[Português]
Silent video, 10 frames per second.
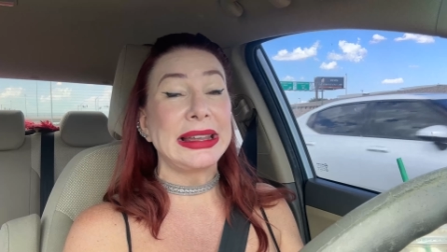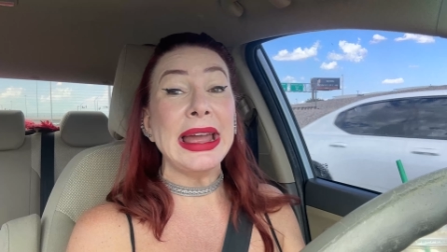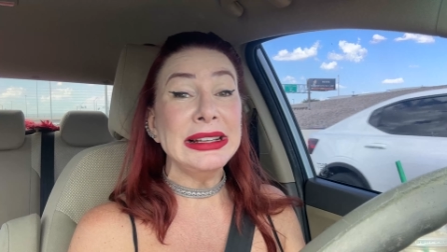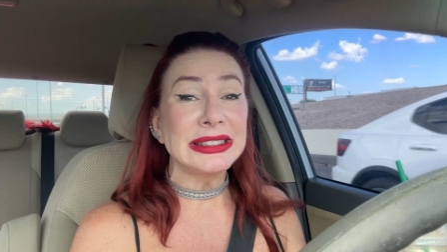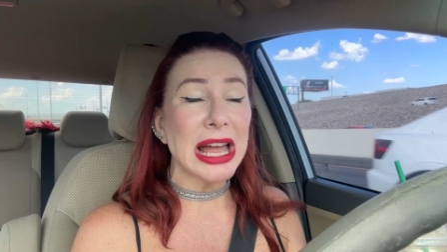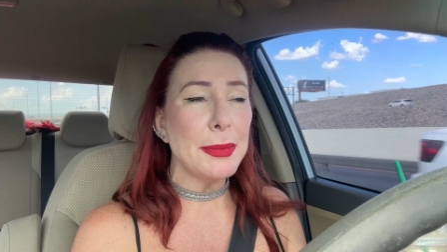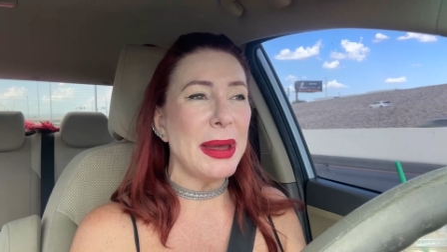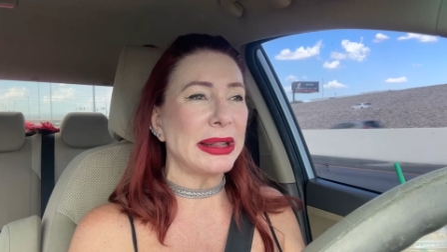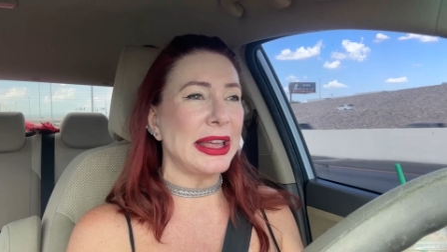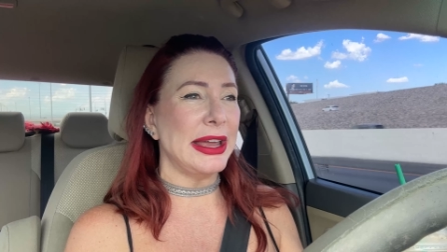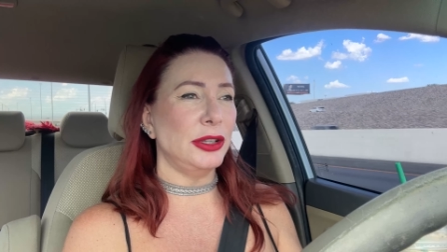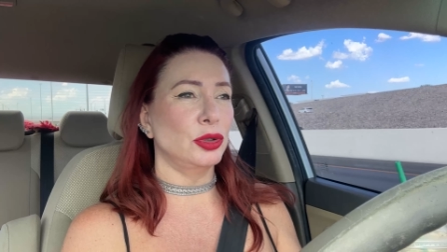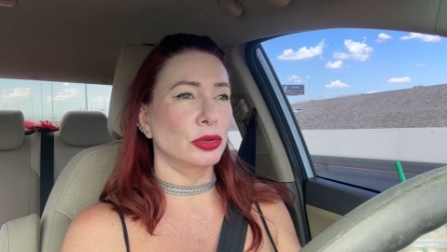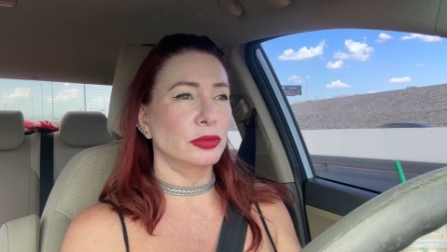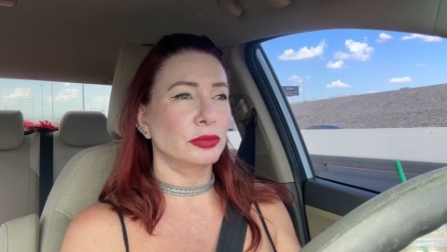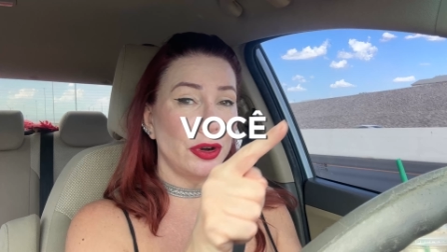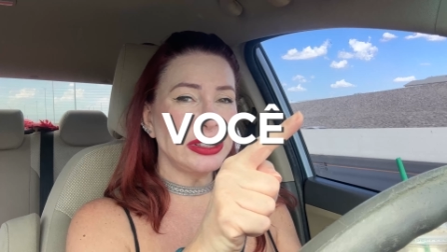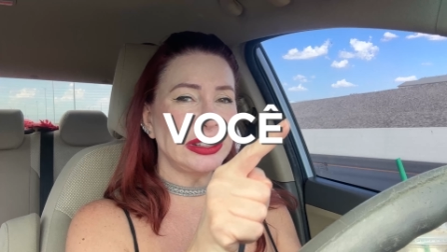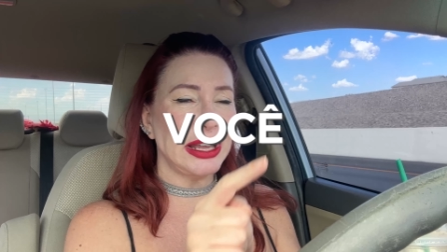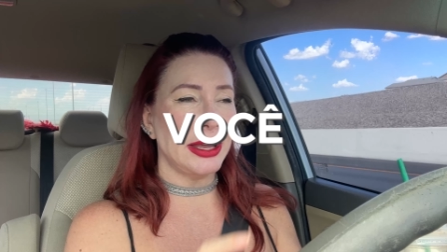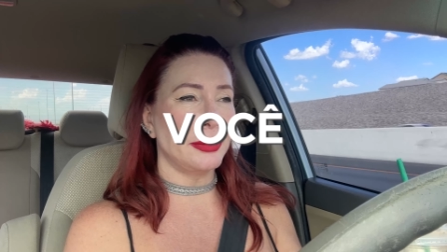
Quem sai perdendo? você.